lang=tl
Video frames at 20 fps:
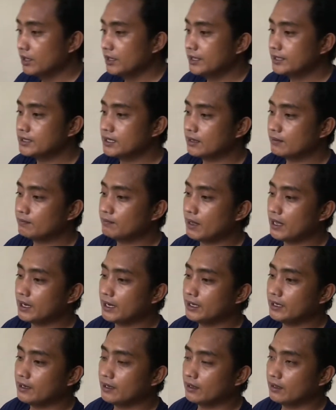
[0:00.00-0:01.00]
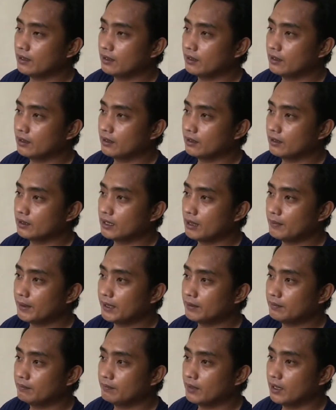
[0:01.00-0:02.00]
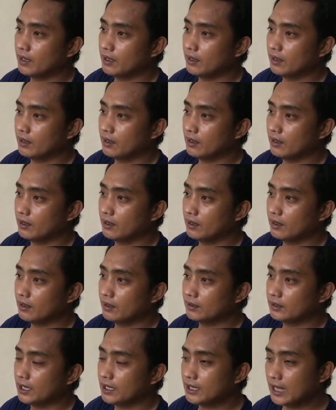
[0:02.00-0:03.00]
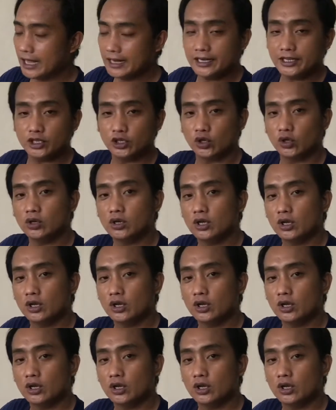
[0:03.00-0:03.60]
isang bagay na dapat matandaan ninyo